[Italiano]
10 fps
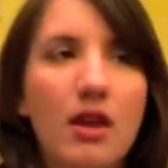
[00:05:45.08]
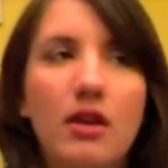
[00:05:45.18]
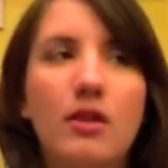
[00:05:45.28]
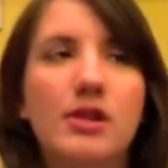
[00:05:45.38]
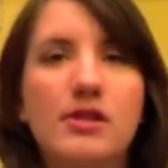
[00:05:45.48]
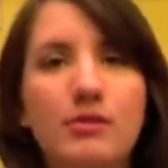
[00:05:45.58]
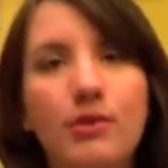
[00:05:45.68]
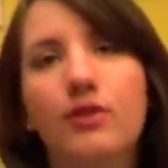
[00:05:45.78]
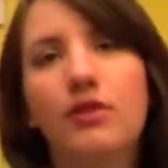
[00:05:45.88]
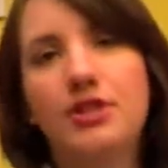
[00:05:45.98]
In questo
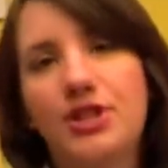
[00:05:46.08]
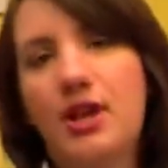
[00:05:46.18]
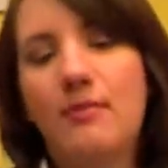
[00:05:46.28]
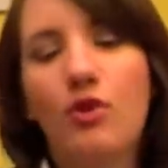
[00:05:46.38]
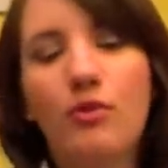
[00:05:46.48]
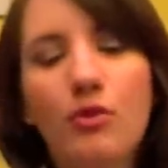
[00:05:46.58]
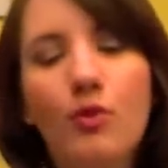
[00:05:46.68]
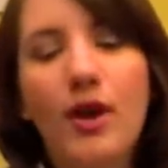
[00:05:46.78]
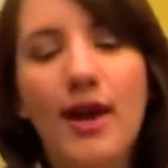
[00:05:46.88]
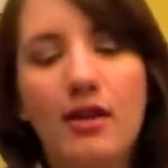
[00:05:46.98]
modo diciamo
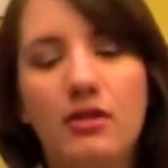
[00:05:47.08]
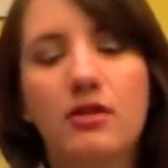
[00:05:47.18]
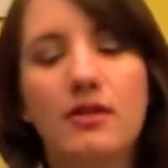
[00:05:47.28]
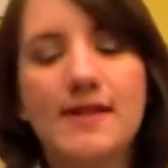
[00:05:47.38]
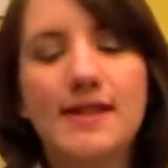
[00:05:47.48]
comunque eh,